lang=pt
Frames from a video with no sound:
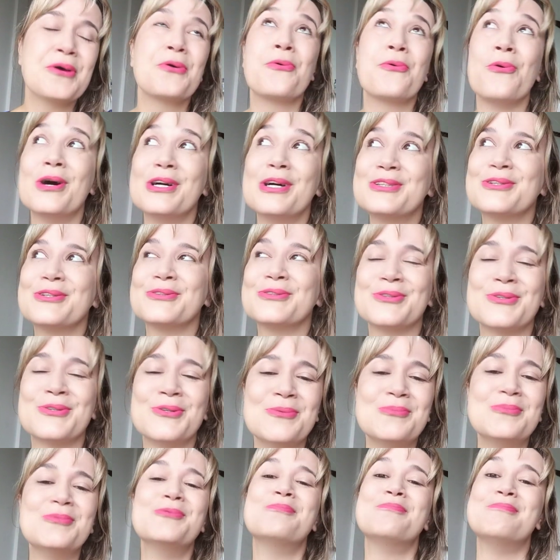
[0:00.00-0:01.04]
quando eu
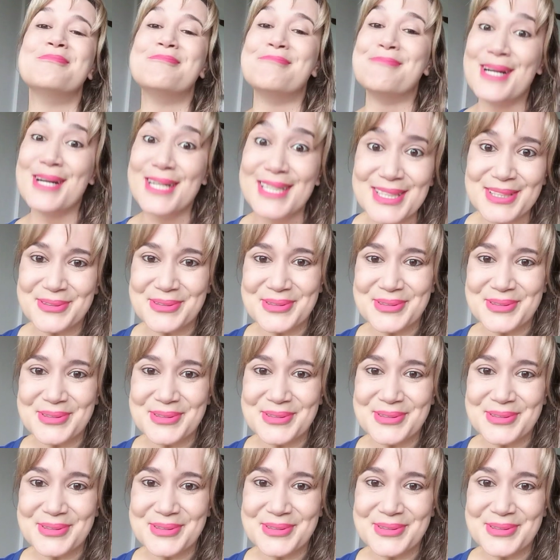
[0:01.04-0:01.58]
tomo banho.